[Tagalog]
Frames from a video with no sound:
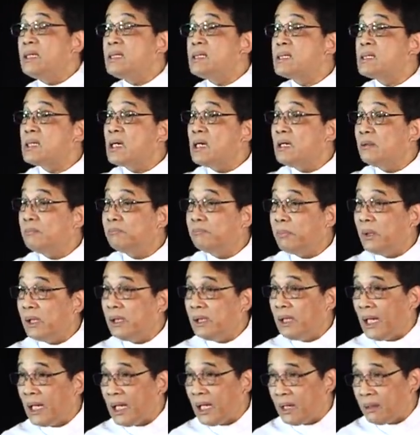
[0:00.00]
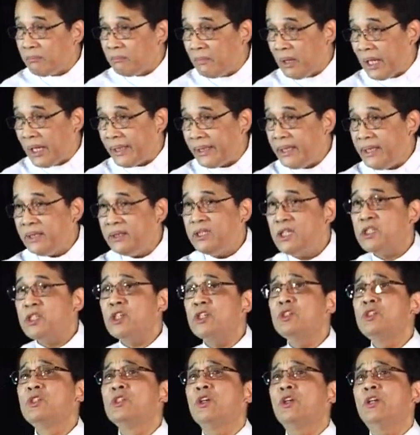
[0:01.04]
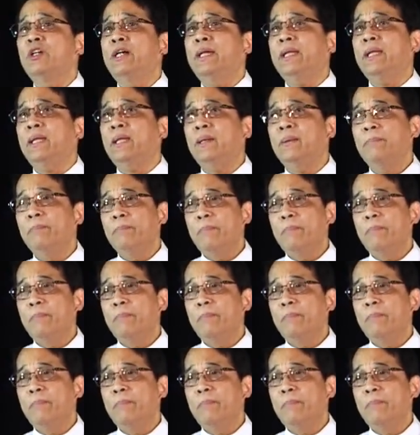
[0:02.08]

isang paglalakbay. It is a journey,